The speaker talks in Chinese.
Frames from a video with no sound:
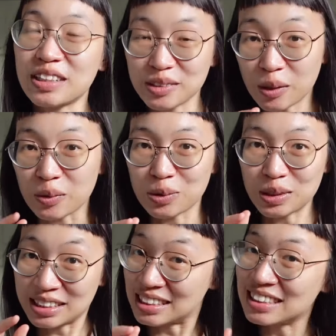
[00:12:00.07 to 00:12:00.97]
感受到我对
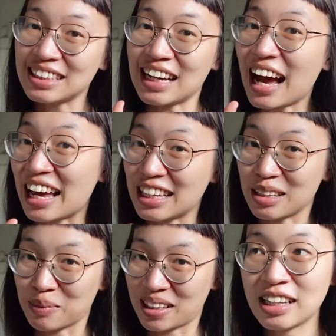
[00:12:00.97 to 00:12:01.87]
这个系列的爱意
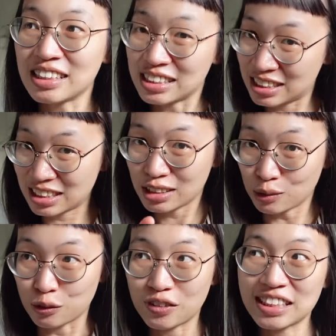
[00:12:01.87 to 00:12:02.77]
吗？那个七
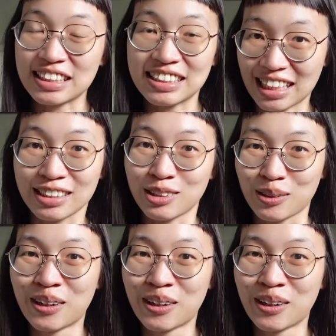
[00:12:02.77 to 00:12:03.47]
五非常的讲究，